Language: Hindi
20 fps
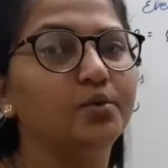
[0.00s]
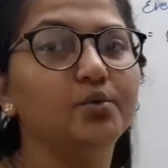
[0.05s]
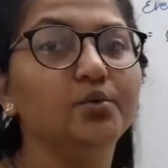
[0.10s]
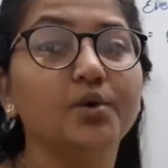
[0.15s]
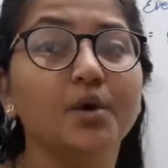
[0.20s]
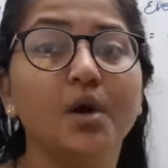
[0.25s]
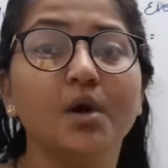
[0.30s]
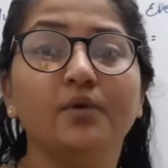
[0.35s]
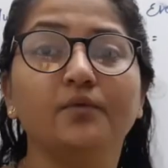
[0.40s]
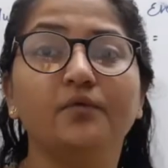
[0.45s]
हूँ
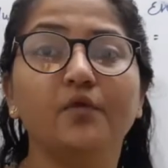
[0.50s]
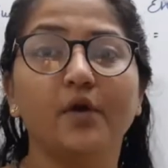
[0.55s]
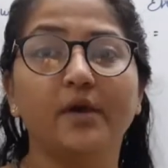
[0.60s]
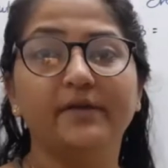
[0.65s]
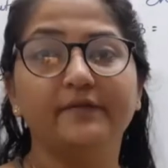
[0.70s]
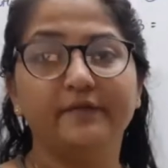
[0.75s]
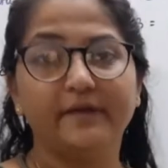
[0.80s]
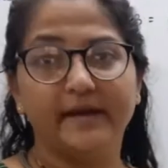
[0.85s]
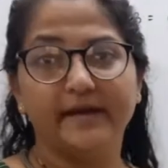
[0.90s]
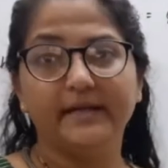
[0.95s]
वो
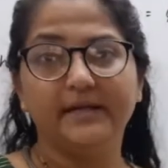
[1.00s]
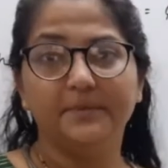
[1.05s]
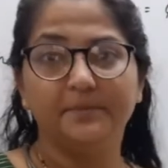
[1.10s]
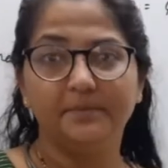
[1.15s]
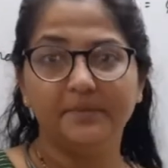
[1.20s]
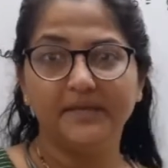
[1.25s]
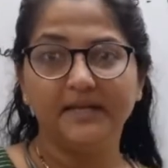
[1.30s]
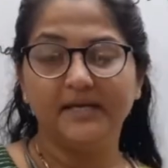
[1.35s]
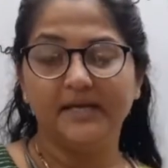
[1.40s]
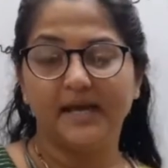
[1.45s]
इवेंट
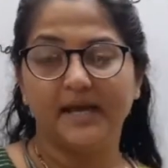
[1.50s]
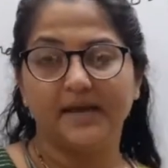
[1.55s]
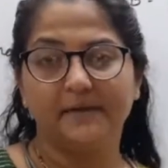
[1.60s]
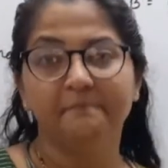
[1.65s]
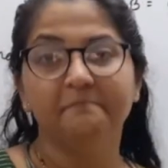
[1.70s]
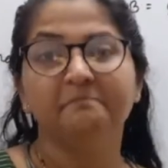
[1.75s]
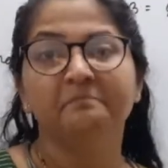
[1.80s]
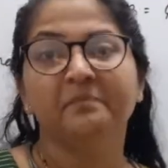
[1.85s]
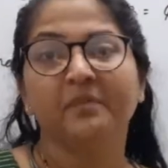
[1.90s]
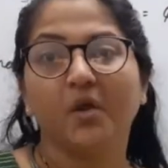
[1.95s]
बी है
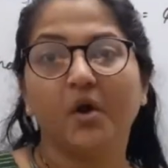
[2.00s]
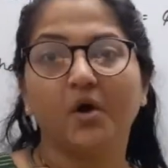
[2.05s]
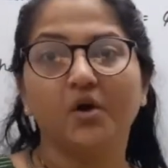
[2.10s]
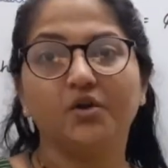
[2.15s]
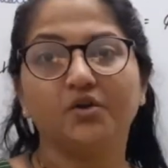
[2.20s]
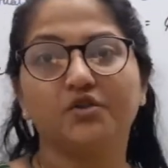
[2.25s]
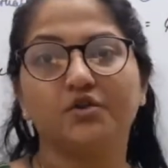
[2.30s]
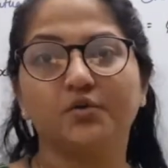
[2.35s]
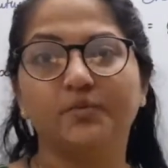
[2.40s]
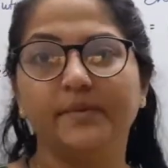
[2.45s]

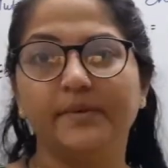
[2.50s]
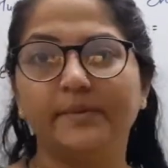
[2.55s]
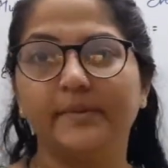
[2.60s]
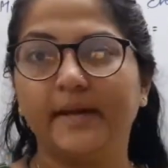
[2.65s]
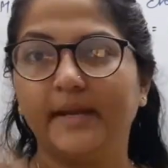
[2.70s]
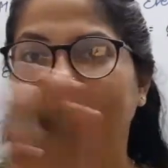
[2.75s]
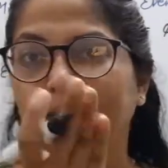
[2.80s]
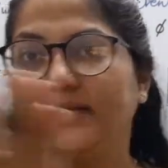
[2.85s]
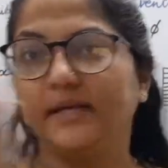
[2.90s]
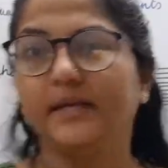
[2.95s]
और जो भी
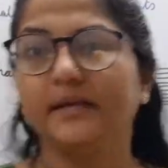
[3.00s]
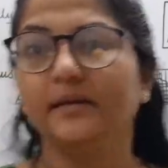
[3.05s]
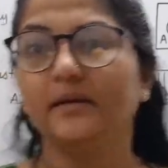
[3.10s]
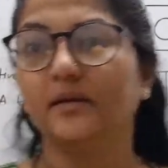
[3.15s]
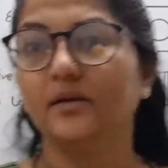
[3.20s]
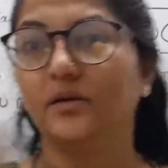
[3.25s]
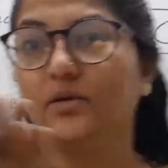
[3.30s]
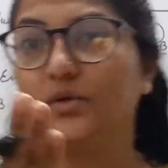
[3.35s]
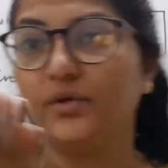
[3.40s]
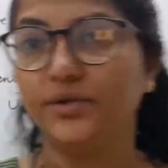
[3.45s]
मैंने
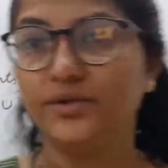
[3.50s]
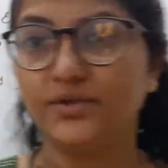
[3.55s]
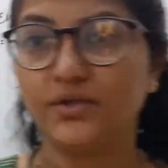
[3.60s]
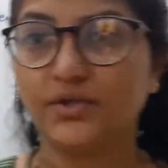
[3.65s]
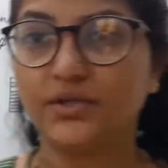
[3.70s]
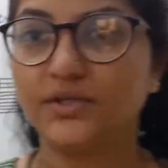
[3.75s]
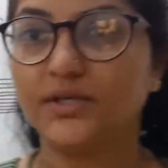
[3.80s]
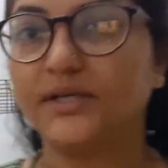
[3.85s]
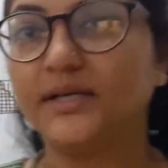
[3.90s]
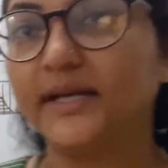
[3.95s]

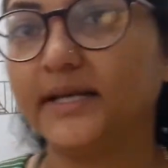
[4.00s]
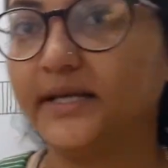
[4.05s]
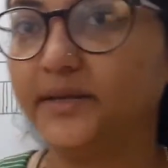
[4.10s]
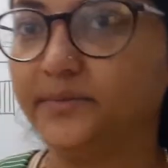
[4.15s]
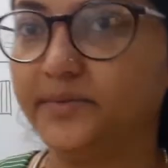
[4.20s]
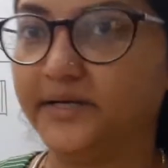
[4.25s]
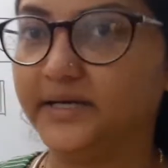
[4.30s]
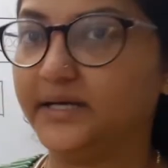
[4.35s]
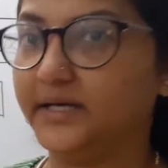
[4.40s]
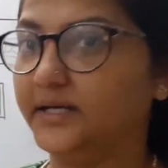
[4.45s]
हॉरिजॉन्टल लाइन
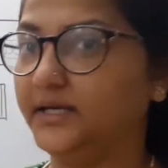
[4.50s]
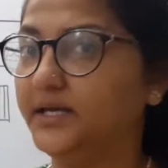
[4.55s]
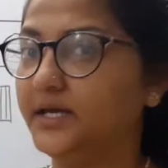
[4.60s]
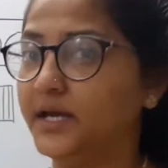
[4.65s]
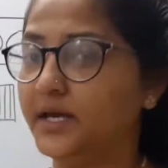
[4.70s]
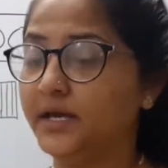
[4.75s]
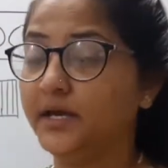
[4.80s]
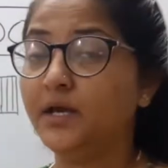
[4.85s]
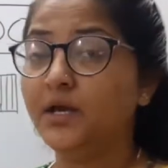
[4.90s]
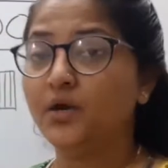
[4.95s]
बनाई
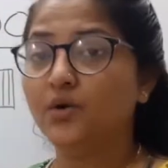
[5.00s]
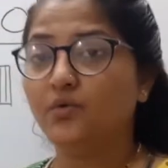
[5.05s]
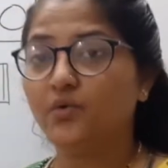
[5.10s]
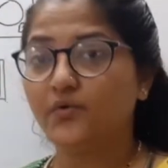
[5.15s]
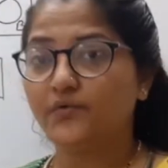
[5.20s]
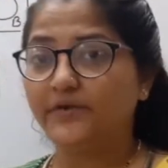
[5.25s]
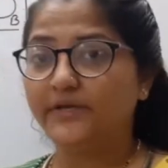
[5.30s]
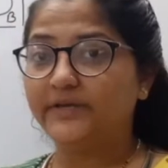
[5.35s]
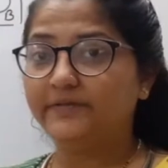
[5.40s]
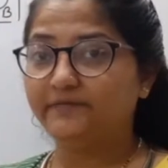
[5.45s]
है
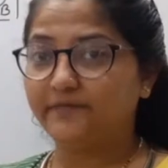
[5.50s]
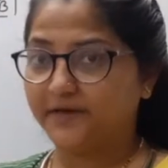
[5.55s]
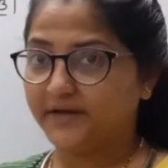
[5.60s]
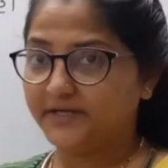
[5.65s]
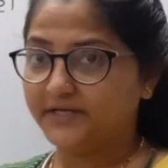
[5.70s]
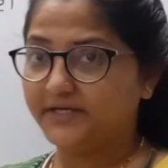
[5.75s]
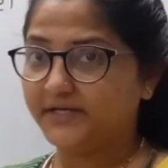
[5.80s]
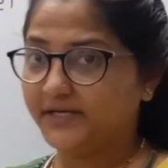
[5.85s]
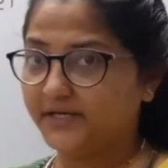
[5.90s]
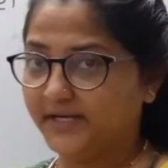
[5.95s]
वो
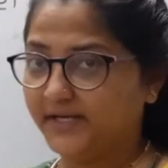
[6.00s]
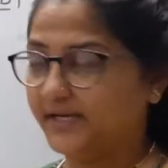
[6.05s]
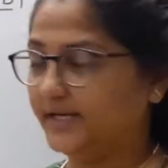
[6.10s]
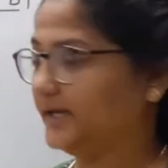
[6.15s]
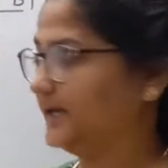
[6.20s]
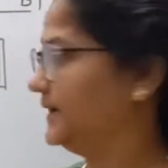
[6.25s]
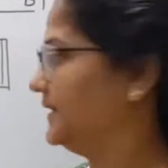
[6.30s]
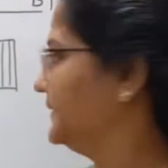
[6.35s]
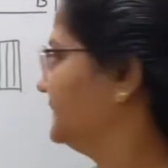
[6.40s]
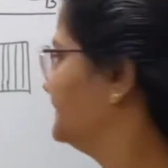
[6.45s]
इवेंट ए
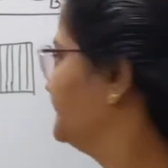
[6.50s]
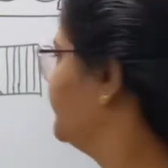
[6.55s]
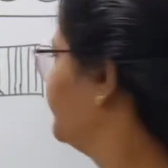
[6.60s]
है